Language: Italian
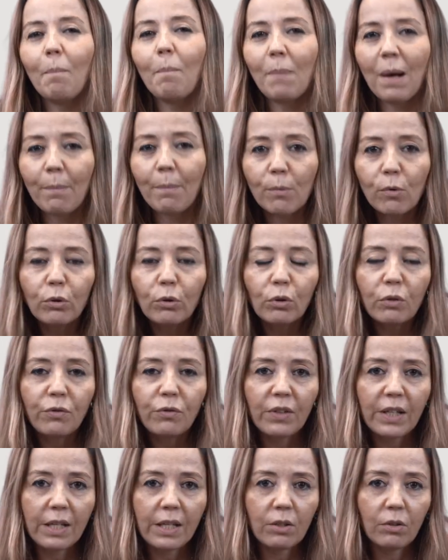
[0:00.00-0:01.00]
ma molto
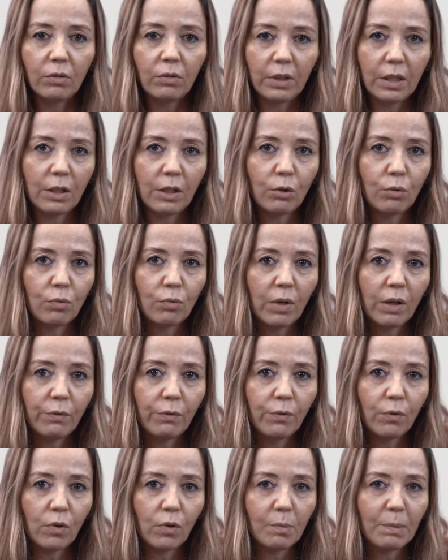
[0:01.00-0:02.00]
fresco nella sua
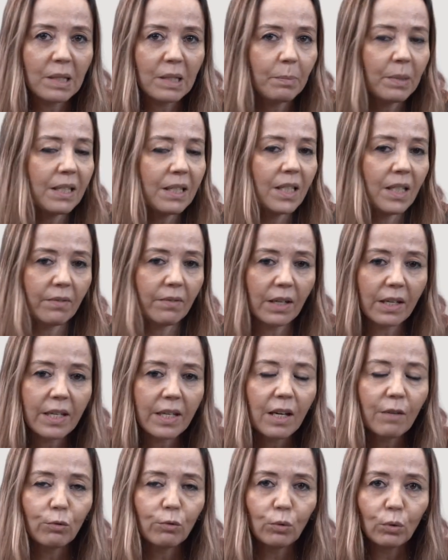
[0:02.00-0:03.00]
forma espressiva
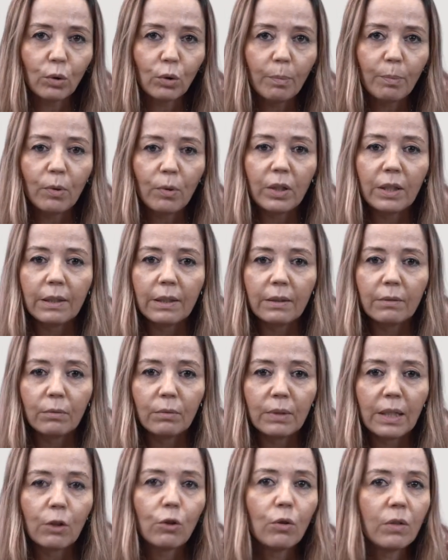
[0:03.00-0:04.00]
che ha avuto poi eh,
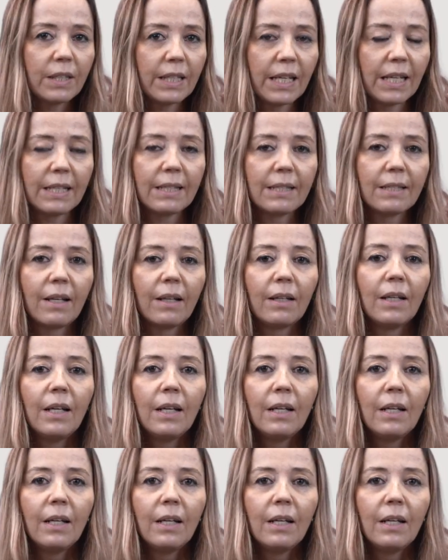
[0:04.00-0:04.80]
un'accoglienza